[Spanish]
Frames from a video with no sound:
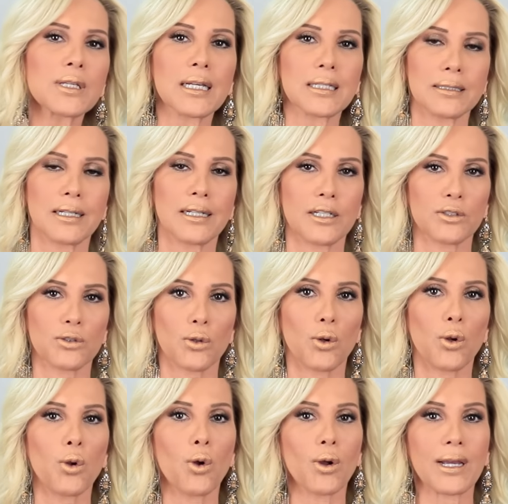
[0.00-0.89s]
que hacer
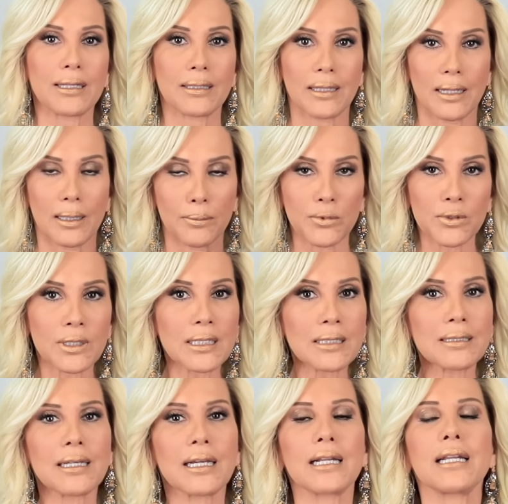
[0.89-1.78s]
eso. Lo que tenemos
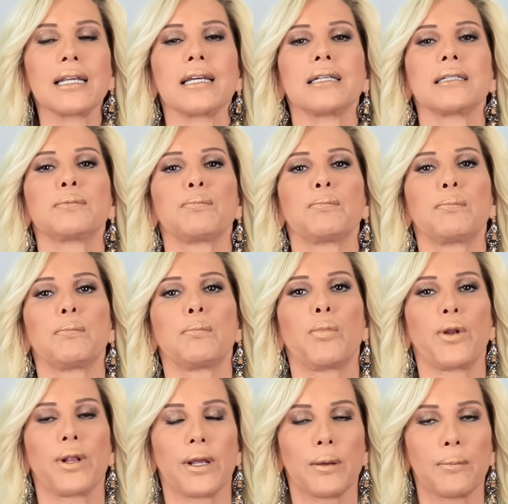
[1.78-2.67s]
que hacer es,
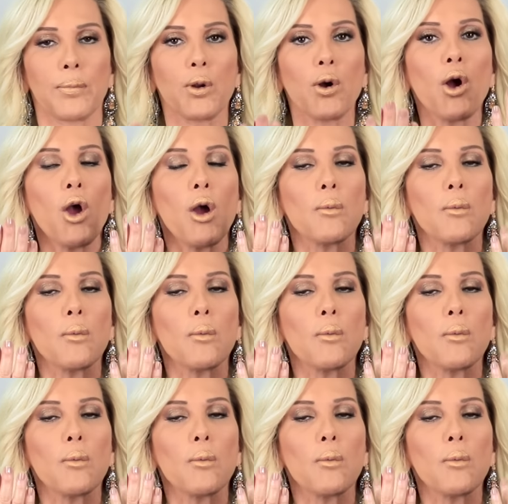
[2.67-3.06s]
por ejemplo,